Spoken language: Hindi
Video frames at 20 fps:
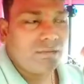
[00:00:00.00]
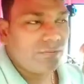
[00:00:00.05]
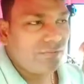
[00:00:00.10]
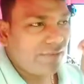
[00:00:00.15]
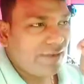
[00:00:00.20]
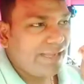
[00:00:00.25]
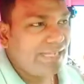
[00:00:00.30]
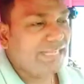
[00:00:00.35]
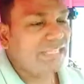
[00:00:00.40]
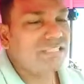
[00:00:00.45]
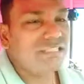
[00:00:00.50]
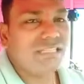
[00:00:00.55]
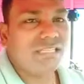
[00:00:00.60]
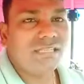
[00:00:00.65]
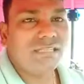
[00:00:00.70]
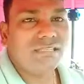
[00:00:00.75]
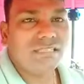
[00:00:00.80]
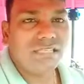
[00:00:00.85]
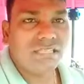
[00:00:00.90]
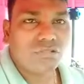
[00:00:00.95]

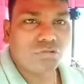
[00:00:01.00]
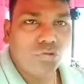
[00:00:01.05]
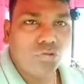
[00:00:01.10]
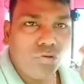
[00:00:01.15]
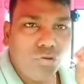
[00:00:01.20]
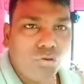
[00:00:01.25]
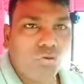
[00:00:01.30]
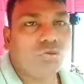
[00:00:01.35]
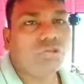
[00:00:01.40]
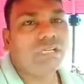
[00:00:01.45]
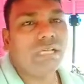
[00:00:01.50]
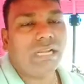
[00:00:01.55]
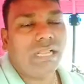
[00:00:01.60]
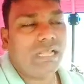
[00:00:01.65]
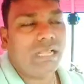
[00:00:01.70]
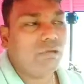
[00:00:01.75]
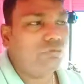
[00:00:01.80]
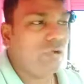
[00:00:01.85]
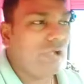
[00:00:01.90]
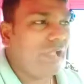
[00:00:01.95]
फाइनेंशियल से इसको लोन
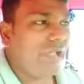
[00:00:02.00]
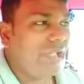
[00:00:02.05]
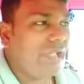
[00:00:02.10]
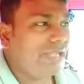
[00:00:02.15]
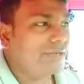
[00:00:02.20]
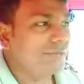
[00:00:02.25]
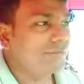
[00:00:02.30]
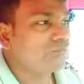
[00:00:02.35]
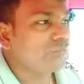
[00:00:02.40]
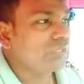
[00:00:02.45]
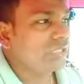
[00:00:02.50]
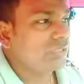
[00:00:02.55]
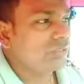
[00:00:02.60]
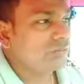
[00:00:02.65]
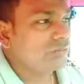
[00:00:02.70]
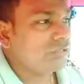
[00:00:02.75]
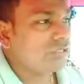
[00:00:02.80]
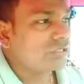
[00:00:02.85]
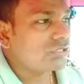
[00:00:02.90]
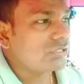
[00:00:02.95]
कराया हुआ है
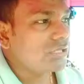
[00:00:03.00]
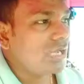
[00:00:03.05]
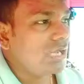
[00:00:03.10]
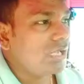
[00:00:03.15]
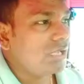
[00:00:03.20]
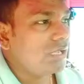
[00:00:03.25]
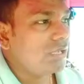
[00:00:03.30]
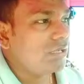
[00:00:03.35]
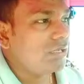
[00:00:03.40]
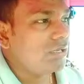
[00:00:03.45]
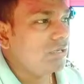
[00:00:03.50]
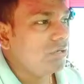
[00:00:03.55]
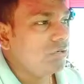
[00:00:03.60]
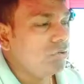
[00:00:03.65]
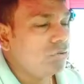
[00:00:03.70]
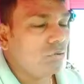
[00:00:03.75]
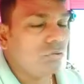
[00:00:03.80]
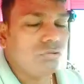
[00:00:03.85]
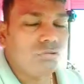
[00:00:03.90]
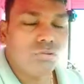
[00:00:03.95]
जिसका
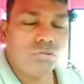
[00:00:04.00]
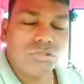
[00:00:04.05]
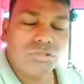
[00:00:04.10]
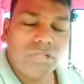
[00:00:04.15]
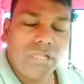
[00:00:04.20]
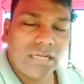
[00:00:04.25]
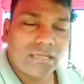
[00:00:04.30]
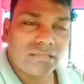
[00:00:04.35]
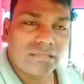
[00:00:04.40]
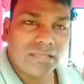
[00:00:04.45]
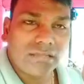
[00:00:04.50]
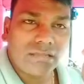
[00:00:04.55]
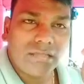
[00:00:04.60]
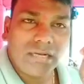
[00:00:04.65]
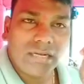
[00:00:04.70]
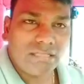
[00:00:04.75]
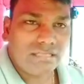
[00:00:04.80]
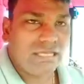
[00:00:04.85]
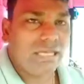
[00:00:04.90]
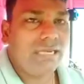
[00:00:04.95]
लोन दो लाख
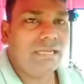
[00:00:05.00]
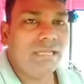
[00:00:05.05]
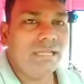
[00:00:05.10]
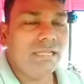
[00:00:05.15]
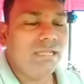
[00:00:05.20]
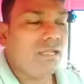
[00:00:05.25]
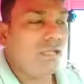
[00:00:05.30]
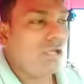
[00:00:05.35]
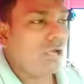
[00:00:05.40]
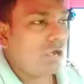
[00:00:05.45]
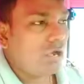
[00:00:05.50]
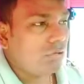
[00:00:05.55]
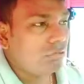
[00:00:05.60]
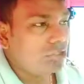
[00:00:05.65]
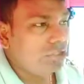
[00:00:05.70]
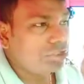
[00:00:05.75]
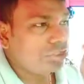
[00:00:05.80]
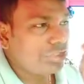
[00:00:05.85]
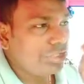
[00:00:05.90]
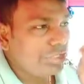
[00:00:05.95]
सत्तर हज़ार है और
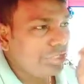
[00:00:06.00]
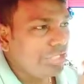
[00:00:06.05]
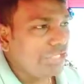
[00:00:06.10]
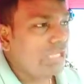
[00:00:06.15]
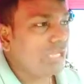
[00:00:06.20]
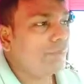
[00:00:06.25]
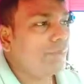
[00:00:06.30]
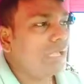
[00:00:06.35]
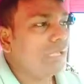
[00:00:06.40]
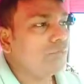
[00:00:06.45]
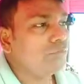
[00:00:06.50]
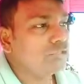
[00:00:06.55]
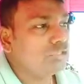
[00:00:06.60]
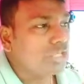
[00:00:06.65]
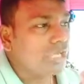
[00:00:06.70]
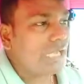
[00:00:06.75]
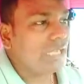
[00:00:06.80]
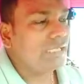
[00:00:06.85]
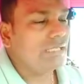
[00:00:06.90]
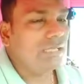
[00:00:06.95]
जिसकी ईएमआई e
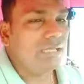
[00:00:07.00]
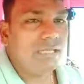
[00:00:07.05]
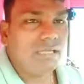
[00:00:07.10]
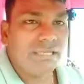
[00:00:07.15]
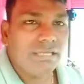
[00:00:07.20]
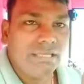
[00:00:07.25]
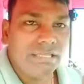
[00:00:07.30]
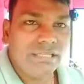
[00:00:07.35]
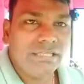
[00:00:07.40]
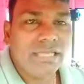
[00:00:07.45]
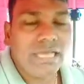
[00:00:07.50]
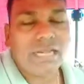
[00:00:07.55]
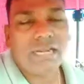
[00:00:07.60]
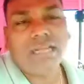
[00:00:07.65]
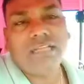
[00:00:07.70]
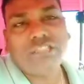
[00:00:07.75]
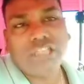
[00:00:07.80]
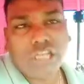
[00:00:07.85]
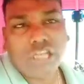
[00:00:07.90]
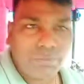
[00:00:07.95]
मुझे आई है
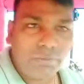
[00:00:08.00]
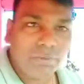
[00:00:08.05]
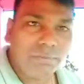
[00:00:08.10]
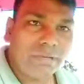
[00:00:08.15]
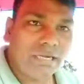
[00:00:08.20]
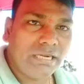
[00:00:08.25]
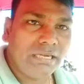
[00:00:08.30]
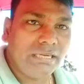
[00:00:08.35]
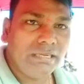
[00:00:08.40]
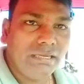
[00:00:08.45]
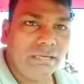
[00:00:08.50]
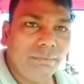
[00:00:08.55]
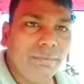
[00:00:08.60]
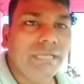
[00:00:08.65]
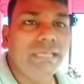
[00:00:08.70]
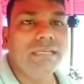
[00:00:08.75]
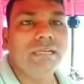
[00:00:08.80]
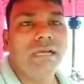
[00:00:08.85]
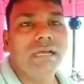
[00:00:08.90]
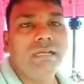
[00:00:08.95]
ग्यारह हज़ार रुपये भरने के लिए
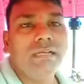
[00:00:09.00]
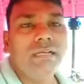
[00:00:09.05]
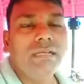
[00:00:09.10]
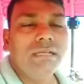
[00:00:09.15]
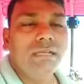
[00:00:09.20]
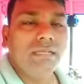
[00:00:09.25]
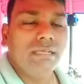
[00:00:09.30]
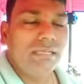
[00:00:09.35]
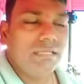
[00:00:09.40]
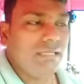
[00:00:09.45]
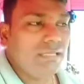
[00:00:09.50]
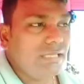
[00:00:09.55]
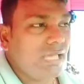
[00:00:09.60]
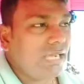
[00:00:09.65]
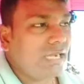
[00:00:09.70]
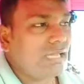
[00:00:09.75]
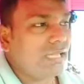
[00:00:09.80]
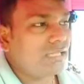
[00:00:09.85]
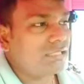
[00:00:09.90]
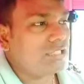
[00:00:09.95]
महीना
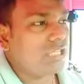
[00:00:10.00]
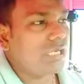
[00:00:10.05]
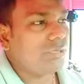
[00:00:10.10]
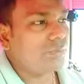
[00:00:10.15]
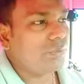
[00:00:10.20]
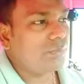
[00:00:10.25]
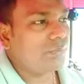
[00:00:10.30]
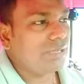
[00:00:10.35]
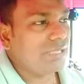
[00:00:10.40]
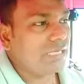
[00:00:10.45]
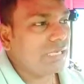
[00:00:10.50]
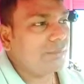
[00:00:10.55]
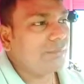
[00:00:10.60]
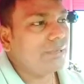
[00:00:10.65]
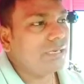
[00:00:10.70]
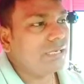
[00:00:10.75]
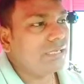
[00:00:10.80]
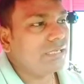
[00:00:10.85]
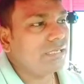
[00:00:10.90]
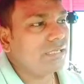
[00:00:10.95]
ग्यारह हज़ार रुपये महीना
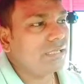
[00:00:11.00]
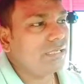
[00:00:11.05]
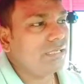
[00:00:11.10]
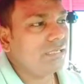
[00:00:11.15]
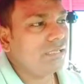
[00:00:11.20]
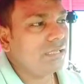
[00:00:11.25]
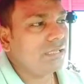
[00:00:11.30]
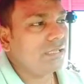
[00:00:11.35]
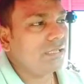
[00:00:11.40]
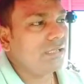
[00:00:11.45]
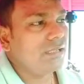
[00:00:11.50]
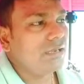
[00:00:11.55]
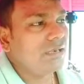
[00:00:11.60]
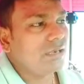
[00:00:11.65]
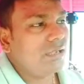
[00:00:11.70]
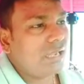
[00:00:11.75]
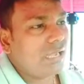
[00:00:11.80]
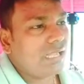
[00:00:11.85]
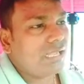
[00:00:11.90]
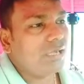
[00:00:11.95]
भरने के लिए
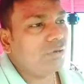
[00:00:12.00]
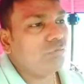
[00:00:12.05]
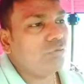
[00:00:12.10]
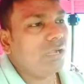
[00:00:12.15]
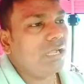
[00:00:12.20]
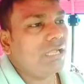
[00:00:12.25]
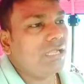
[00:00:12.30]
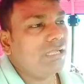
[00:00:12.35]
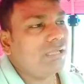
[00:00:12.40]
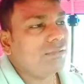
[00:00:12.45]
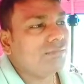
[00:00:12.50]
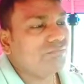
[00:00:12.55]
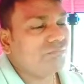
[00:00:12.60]
आया हुआ है